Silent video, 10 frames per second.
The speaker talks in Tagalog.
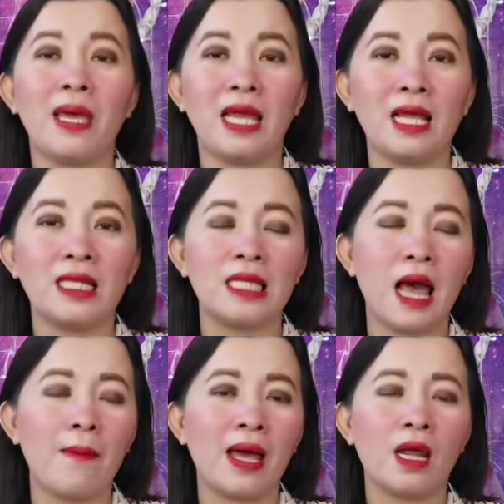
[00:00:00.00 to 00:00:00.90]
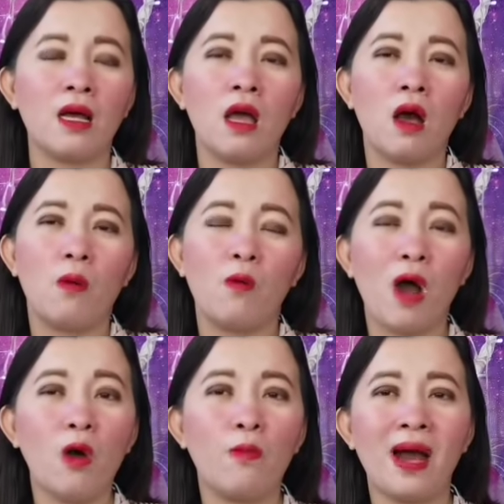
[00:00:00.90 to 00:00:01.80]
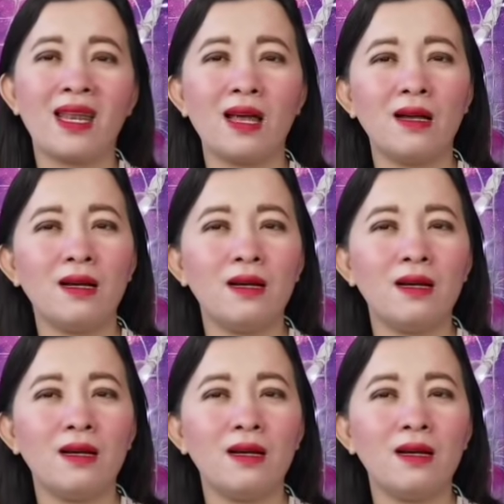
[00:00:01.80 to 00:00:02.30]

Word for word: feelings na parang wow, parang